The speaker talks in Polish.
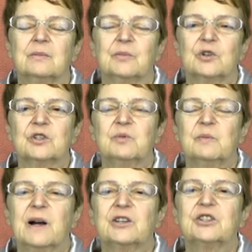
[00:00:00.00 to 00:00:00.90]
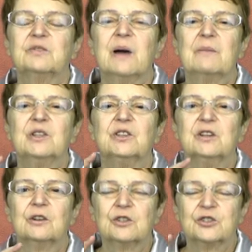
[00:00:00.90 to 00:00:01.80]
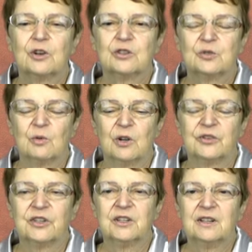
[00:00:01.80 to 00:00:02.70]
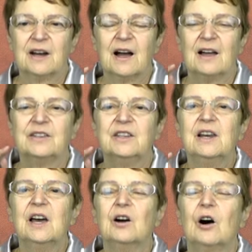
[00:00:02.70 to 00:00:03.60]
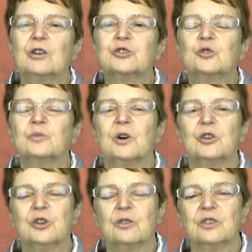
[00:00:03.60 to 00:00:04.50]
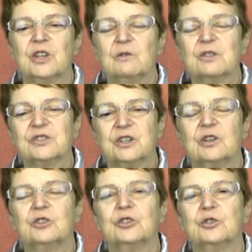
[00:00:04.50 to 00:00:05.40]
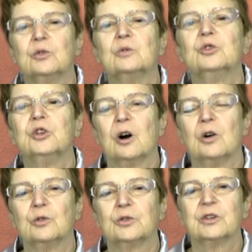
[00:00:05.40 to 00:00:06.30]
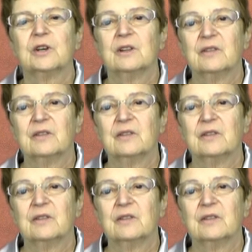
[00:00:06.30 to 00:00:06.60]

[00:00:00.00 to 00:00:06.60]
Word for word: Proszę popatrzeć, mamy tylko 100 zł, a ile osób osiągnęło z tego tytułu dochód?